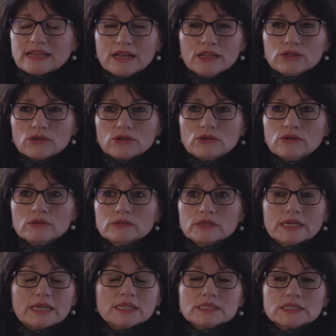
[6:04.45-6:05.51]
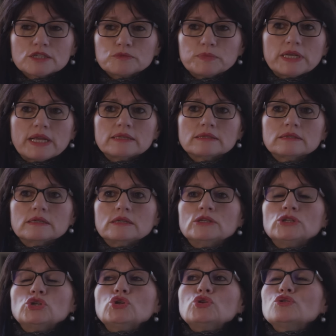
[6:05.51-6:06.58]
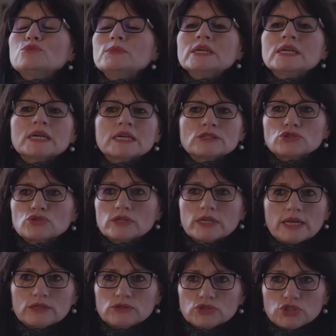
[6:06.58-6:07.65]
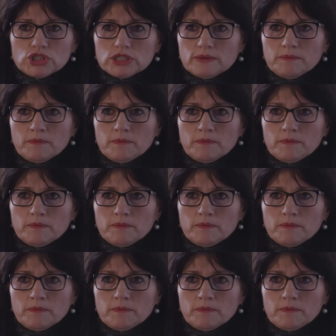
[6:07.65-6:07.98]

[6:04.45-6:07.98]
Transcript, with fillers: tal dolor, era desesperante. No dormí en toda la noche.